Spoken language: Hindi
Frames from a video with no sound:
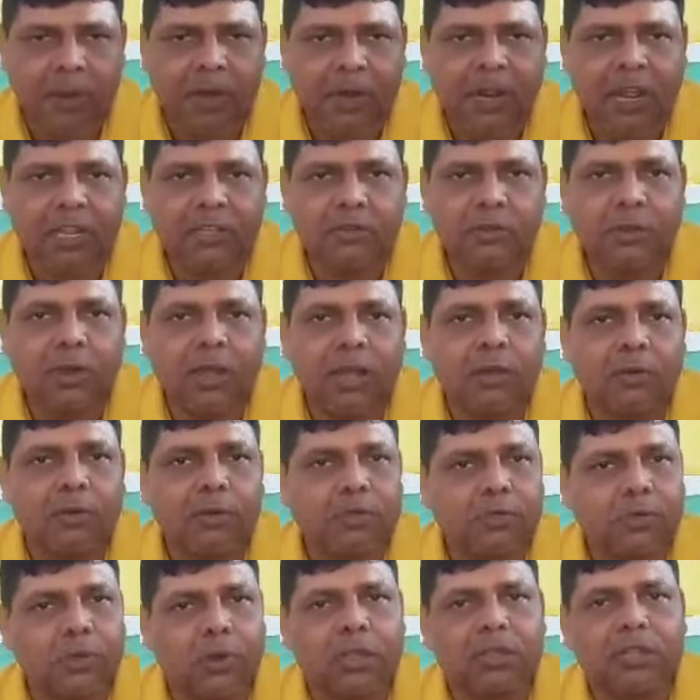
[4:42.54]
समापन का जो है
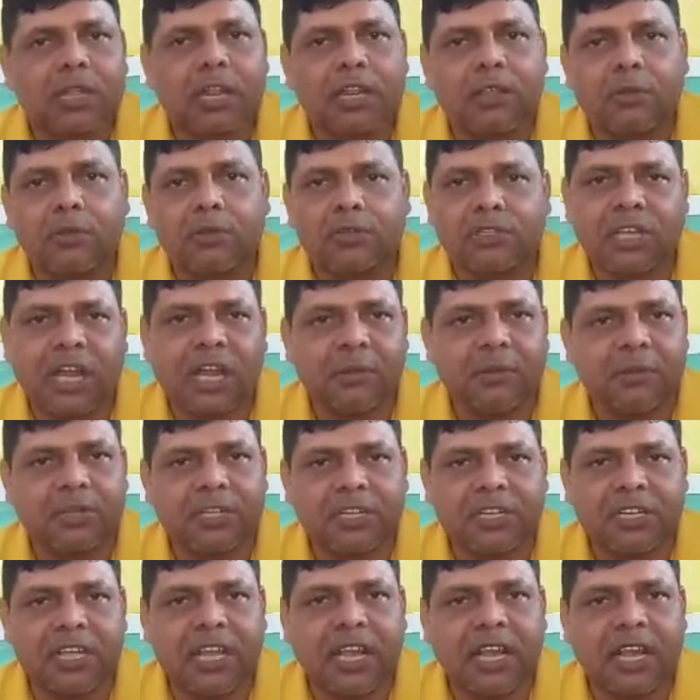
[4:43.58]
वो सोलह तारीख को चार
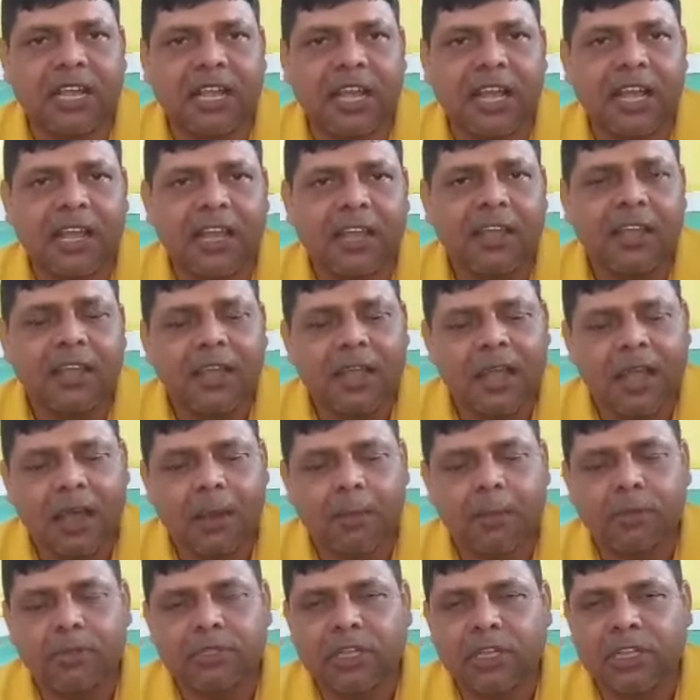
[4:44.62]
बजे किया गया है
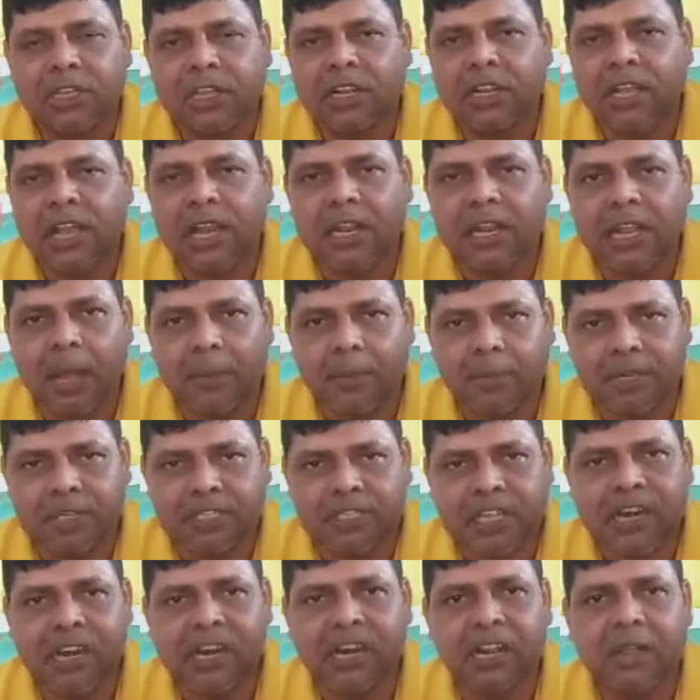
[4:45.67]
हम लोग चंदनकारी के
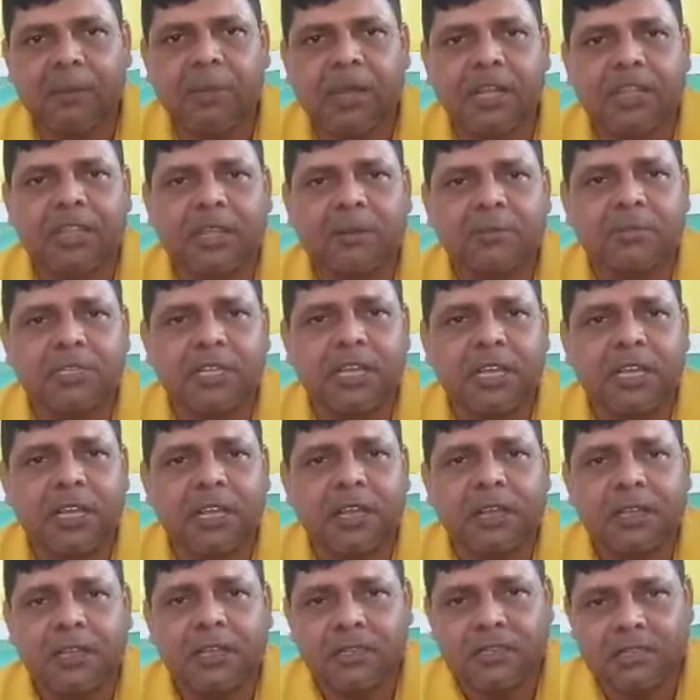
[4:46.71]
आपके चैनल के माध्यम से
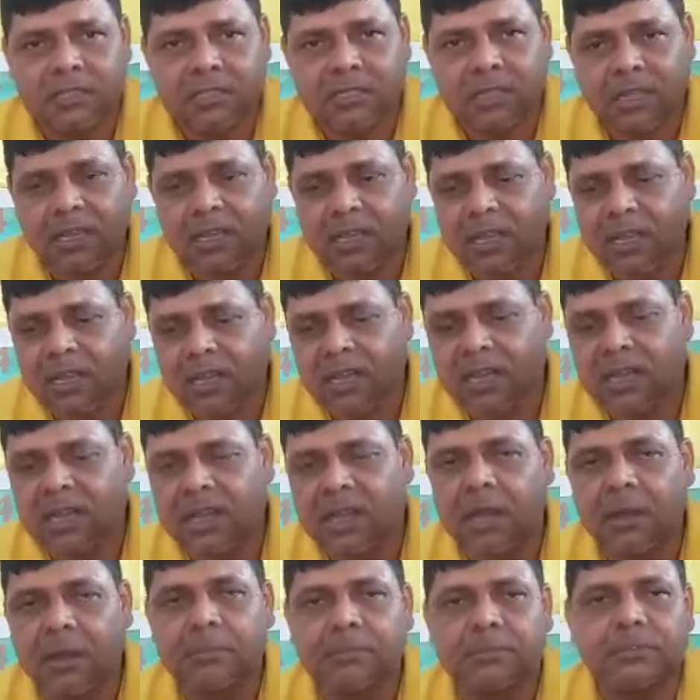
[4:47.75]
आ,
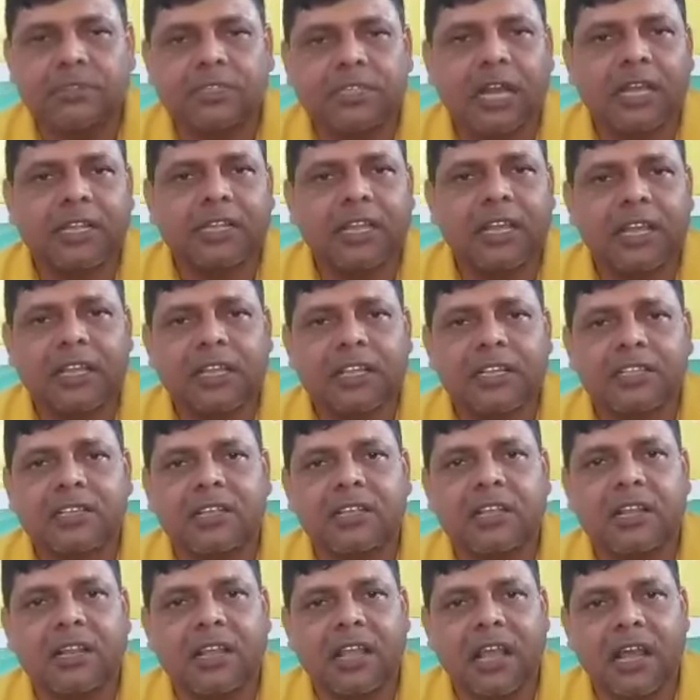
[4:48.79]
हम चाहते हैं कि
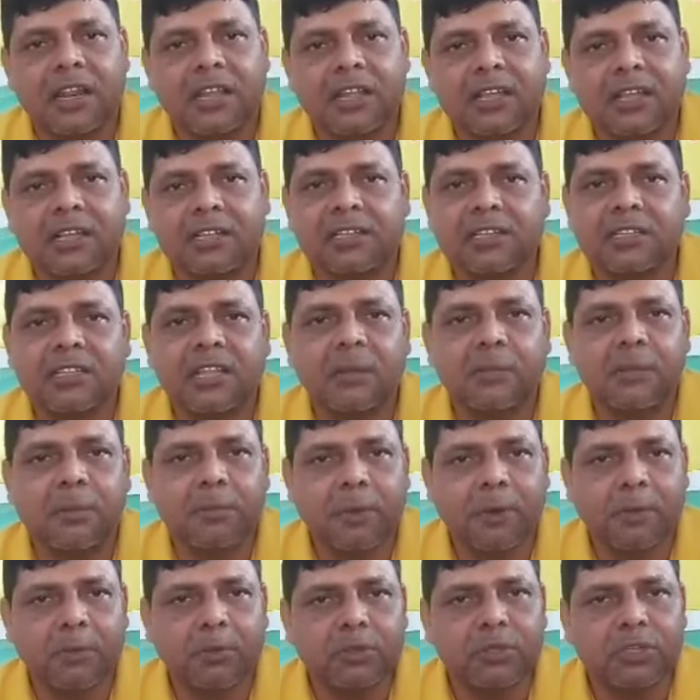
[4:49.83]
चंदनकारी के जितने
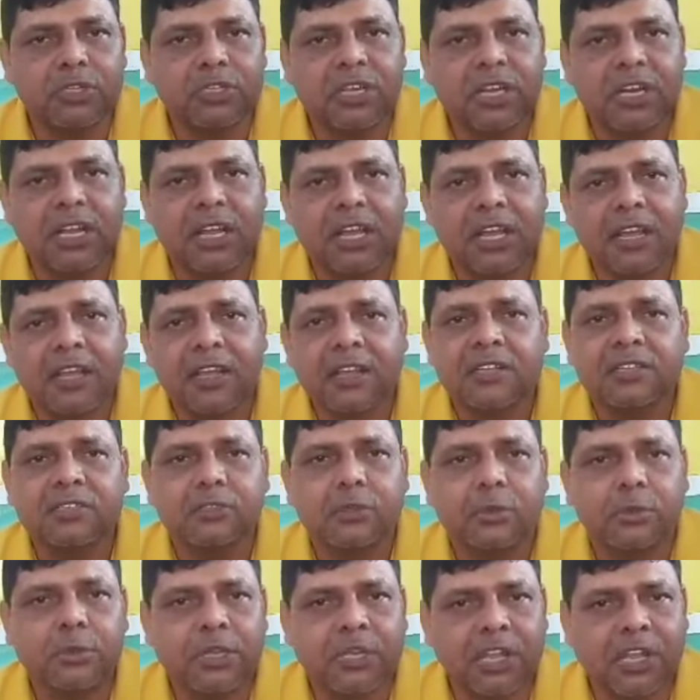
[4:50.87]
भी प्रबुद्धजन हैं
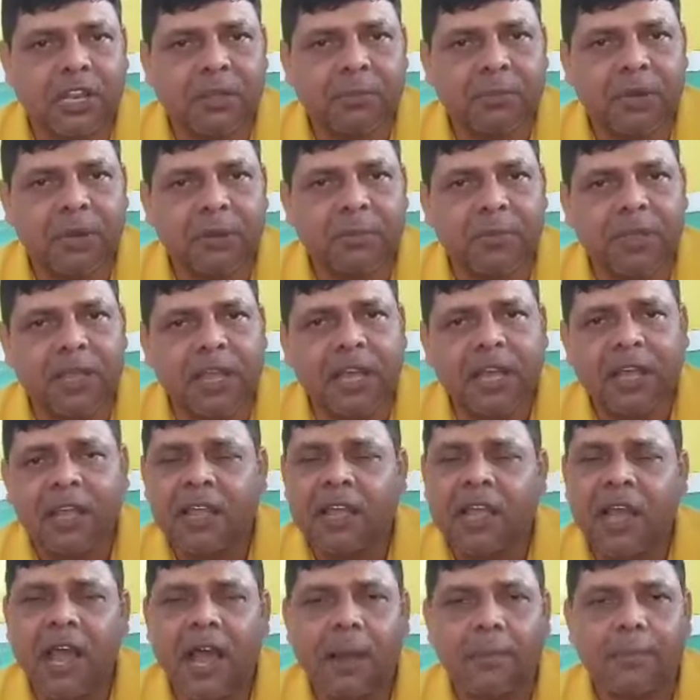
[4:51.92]
जो भी खेल प्रेमी हैं
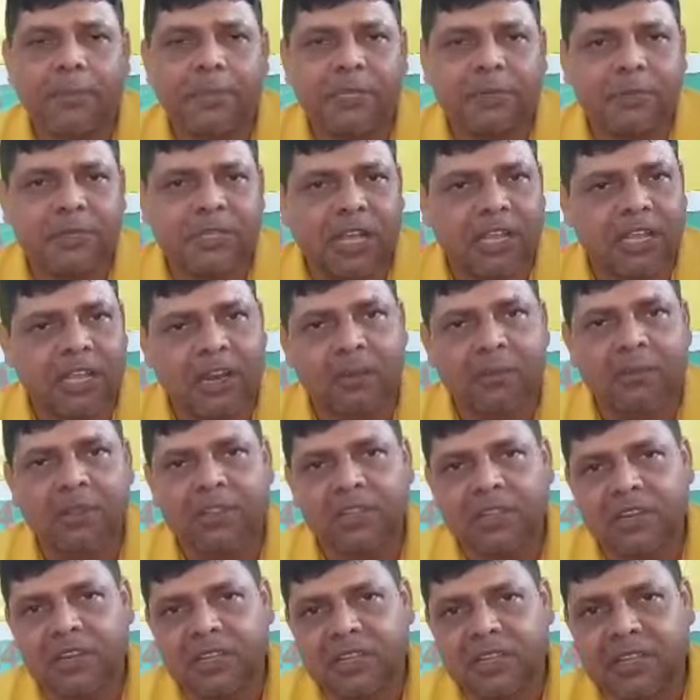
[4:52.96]
आप इसमें साधारण
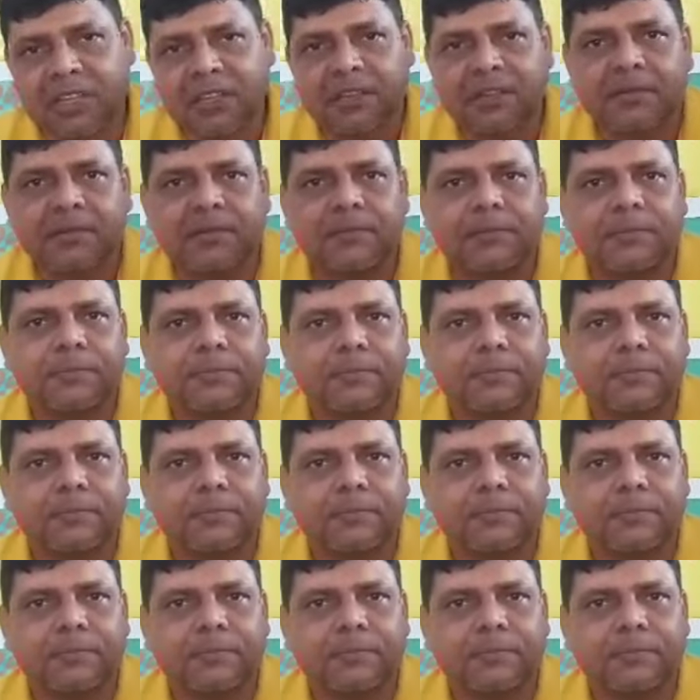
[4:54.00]
आमंत्रित